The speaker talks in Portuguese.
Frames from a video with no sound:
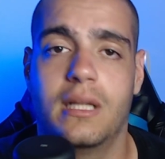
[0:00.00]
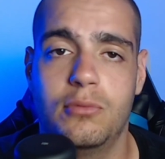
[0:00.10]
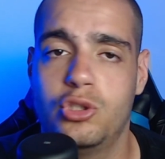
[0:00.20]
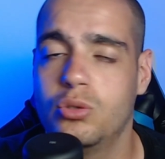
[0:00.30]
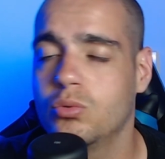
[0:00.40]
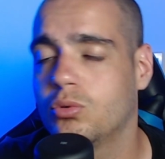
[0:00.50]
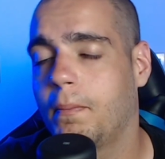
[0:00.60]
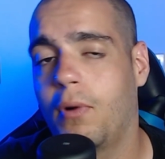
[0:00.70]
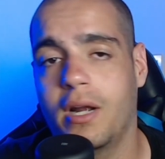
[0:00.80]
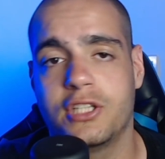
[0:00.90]
tamo junto,
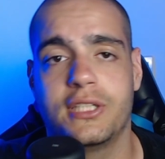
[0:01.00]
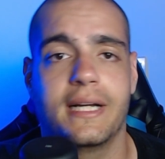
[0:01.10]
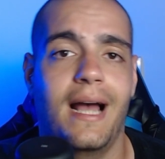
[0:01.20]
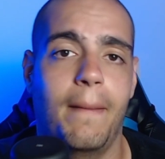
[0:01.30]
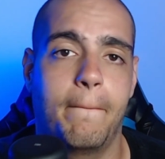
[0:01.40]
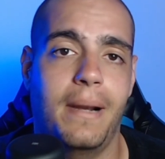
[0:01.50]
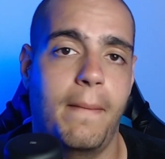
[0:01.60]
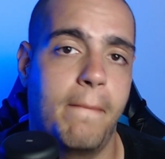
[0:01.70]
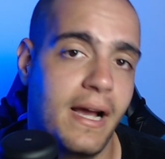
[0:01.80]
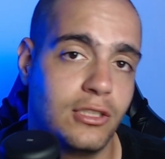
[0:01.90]
bora chegar para
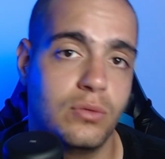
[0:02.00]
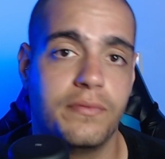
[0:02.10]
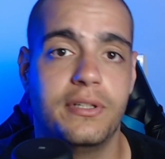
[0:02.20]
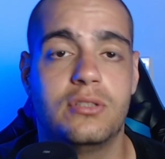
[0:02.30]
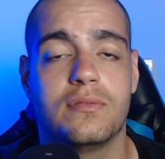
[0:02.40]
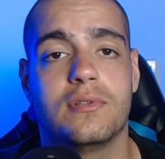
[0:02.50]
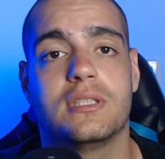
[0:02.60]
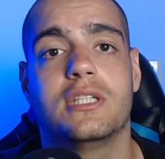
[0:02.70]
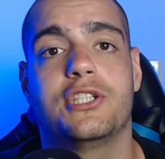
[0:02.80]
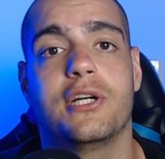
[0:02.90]
mais um vídeo. Se
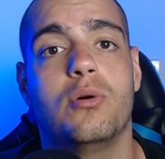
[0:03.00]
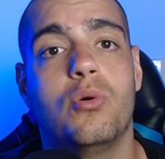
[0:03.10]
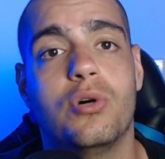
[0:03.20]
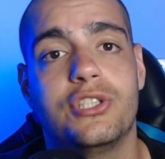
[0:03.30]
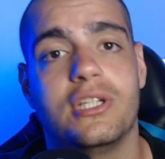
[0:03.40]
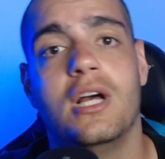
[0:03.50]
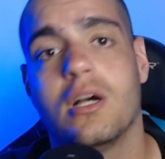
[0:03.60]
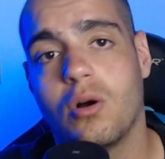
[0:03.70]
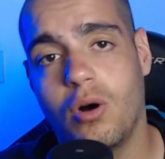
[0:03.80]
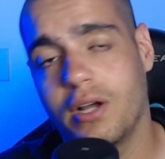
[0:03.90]
você chegou hoje,
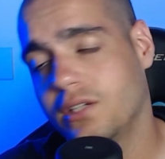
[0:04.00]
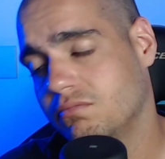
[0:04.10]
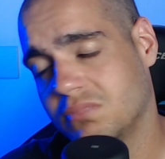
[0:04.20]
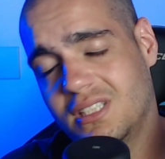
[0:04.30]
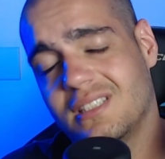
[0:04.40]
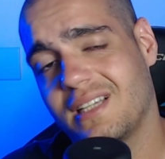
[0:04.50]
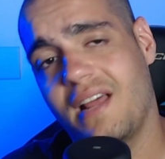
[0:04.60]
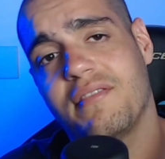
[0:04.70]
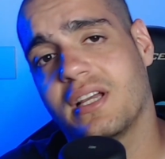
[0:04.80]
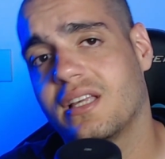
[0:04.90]
corre, se
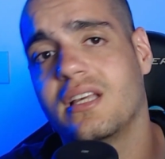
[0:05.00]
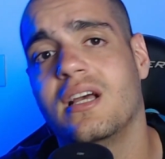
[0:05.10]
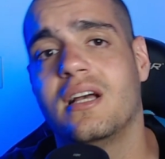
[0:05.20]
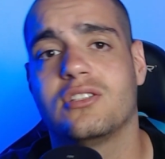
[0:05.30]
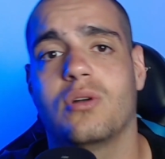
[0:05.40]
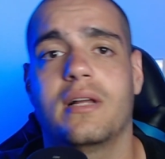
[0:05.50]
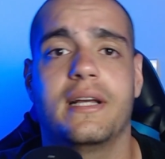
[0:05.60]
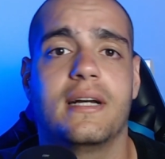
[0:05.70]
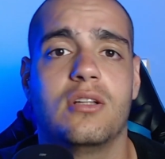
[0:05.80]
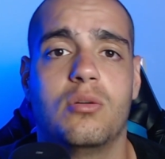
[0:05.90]
inscreve aqui, só
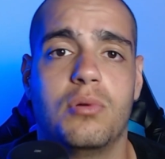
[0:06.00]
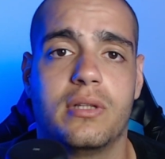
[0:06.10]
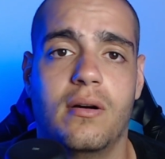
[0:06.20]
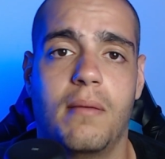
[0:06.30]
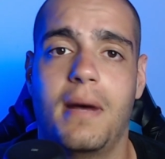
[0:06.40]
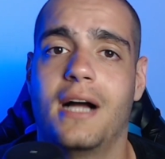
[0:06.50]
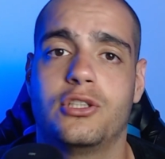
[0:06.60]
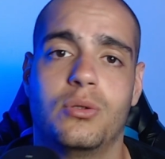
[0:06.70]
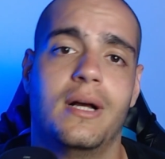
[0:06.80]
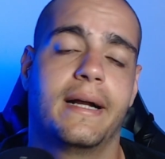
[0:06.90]
clicando no botão
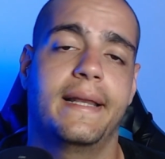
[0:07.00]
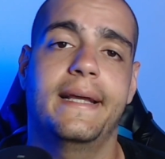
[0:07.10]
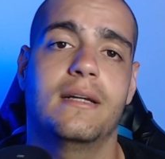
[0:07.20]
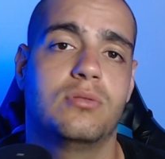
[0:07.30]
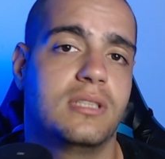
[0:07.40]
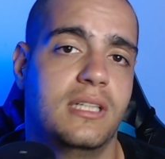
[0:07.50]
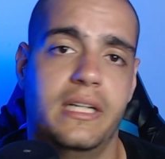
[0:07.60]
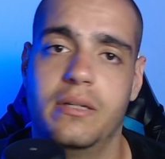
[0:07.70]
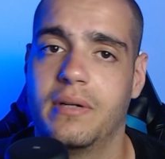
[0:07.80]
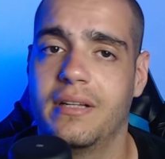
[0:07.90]
abaixo, clica no
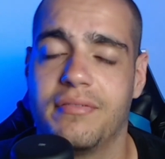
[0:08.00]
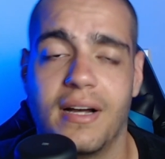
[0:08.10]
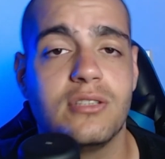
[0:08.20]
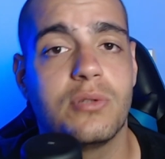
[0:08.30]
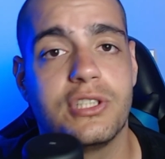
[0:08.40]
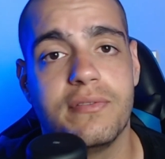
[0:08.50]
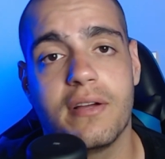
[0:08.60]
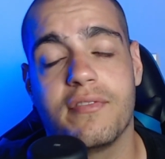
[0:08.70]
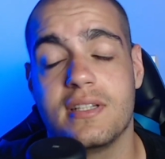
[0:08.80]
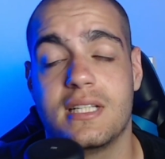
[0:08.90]
sininho aí, faz o que tiver
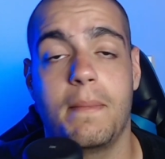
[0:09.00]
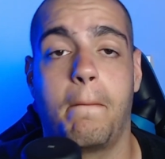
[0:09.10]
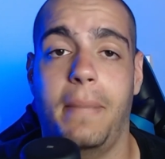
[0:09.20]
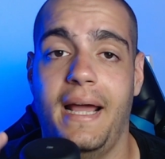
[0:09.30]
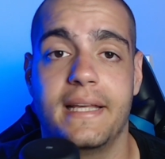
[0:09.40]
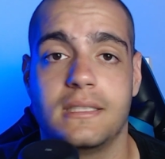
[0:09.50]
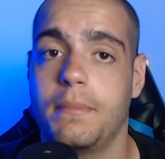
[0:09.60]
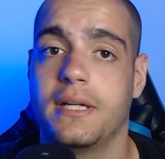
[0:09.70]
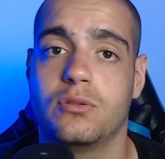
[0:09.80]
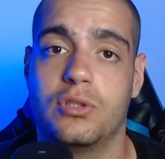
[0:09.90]
que fazer para
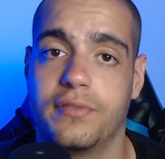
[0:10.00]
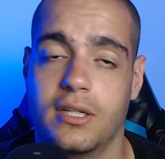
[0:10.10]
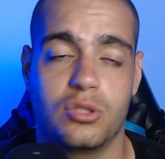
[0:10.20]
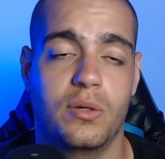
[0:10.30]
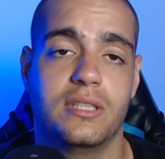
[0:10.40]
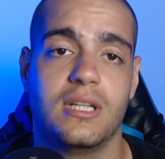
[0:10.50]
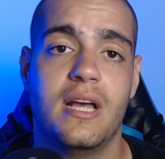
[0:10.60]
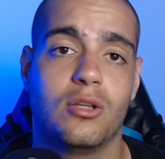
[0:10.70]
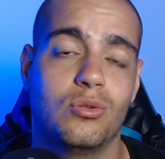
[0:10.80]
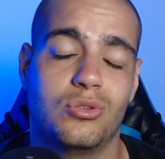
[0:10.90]
receber as notificações.
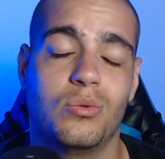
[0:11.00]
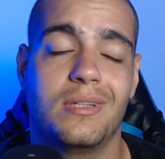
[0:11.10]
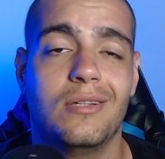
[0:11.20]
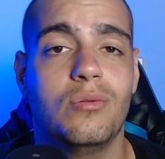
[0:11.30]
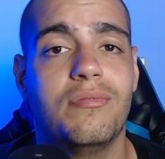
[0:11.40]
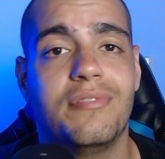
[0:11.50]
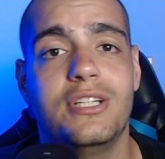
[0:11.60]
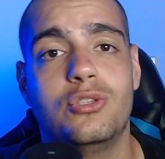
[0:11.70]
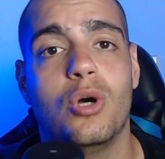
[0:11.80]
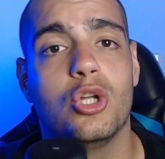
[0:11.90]
Tô soltando um
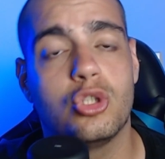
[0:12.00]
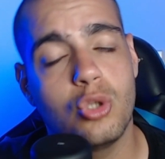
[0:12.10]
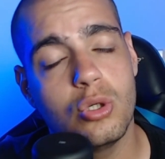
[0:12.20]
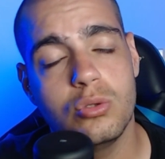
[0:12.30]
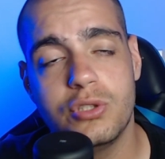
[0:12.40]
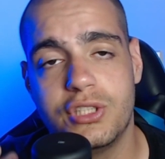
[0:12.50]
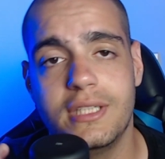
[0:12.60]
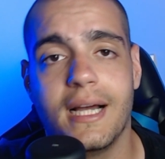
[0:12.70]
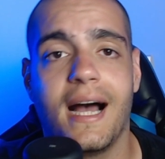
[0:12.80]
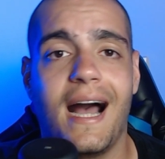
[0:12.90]
vídeo todo
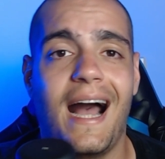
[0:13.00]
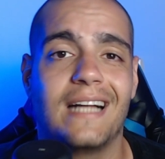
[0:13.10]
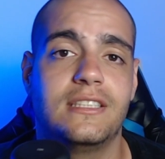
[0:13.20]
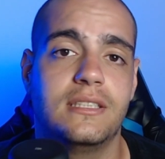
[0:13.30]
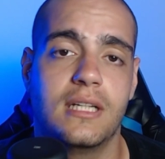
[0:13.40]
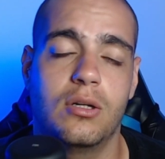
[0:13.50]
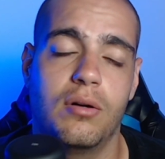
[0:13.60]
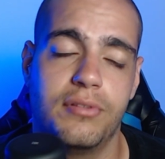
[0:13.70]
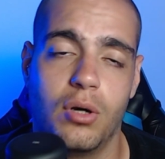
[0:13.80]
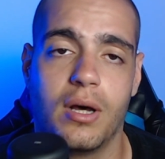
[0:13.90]
dia às
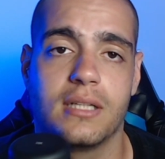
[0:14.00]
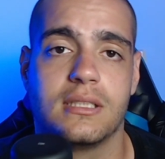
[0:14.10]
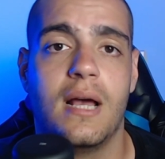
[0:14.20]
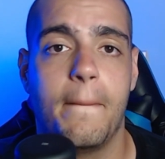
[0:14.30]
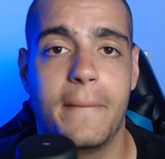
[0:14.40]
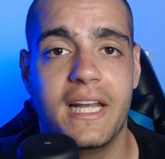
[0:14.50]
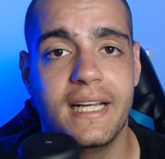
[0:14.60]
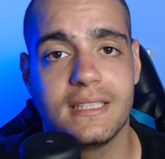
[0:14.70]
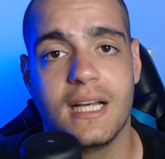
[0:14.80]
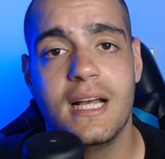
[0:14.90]
19 horas.
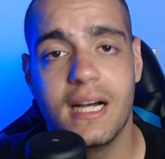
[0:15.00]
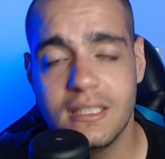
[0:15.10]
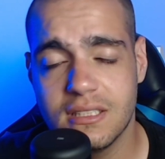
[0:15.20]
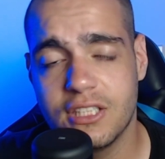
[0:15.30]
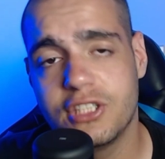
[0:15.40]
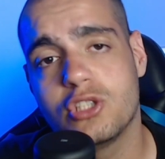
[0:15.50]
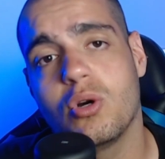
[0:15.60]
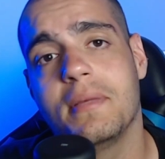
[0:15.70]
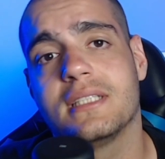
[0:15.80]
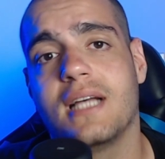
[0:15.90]
Beleza? Antes da gente
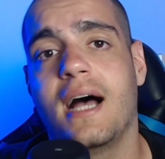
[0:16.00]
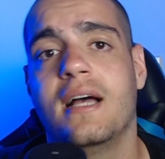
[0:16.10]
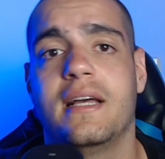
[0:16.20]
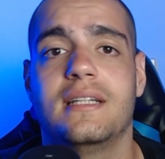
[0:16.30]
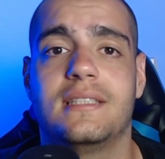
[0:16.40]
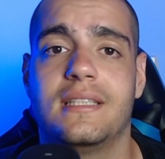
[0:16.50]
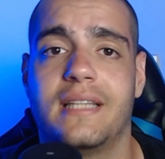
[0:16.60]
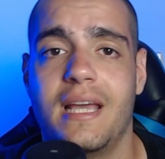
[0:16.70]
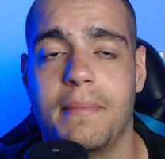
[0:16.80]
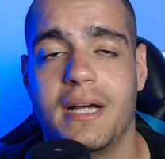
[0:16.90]
começar esse
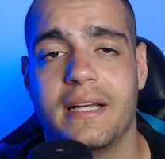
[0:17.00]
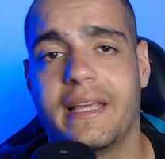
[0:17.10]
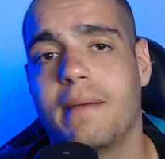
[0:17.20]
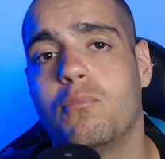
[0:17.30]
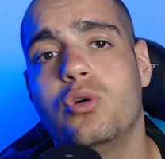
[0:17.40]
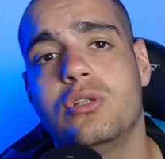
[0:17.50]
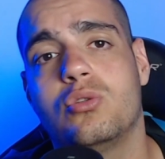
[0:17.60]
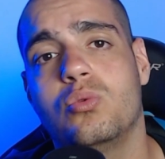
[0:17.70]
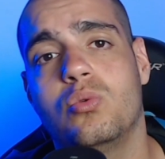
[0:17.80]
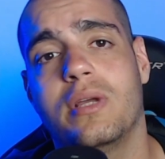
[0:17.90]
tema que é
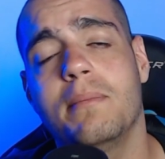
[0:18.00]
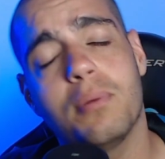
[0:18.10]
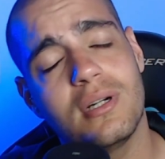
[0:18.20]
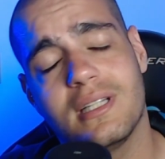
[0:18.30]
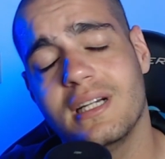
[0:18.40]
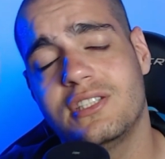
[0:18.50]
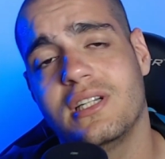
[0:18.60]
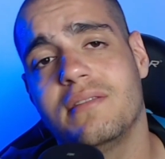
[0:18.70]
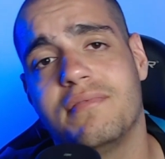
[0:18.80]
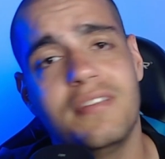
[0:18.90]
muito importante,
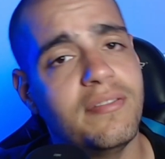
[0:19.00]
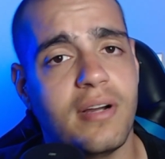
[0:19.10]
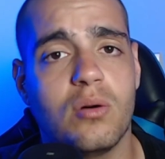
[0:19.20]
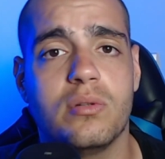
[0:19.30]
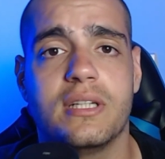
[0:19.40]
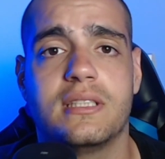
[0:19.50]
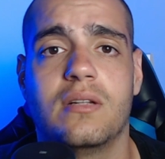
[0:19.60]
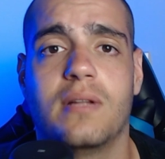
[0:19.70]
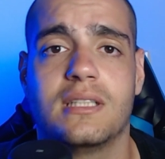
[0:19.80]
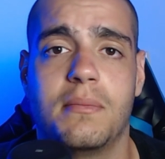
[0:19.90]
ele vive
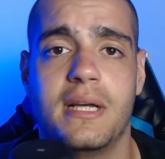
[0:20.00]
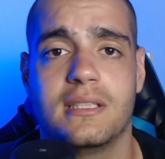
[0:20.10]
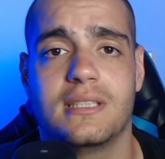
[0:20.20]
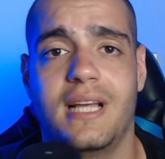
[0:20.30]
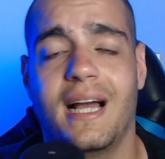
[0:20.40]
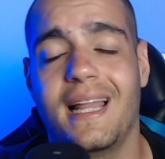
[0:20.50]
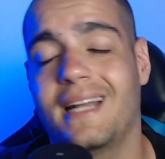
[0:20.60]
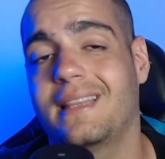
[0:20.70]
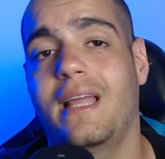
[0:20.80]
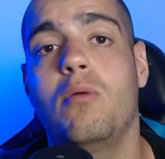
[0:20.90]
acontecendo nas mesas e a
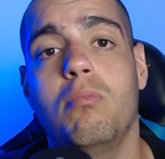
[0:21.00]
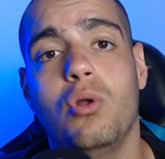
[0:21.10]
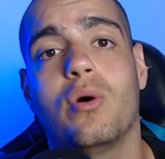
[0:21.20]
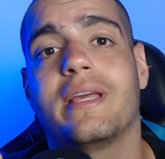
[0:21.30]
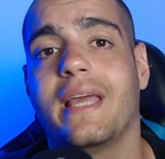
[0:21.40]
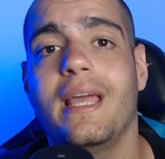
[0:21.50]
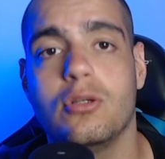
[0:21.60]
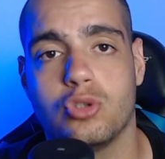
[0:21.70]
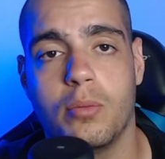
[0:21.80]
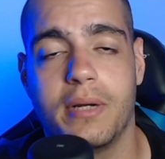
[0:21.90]
galera tem um bloqueio
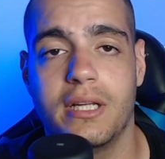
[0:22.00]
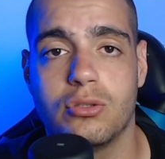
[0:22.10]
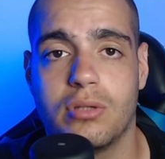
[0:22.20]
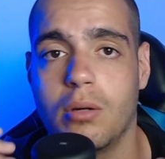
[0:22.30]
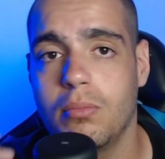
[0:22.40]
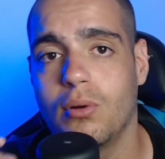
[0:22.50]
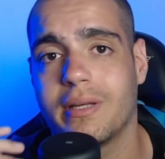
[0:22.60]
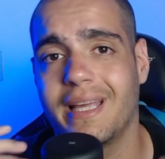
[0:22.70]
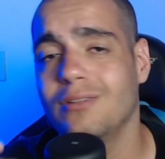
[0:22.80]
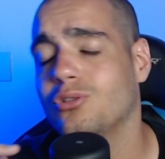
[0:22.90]
sobre isso, tem um
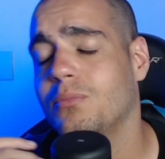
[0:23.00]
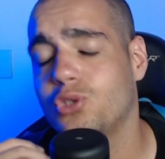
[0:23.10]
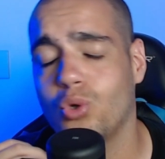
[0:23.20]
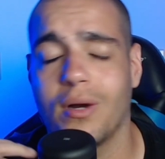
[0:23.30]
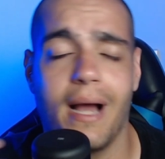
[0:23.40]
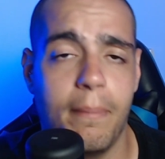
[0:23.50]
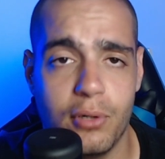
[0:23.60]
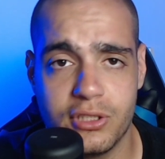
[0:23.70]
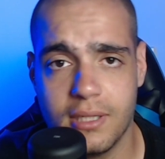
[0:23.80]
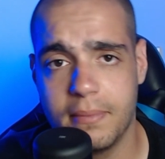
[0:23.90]
bloqueio sobre jogar
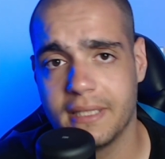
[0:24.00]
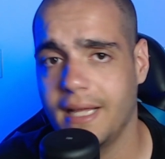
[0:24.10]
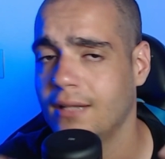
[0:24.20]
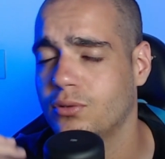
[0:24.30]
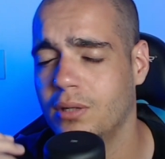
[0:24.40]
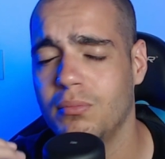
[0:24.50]
pote betado, tem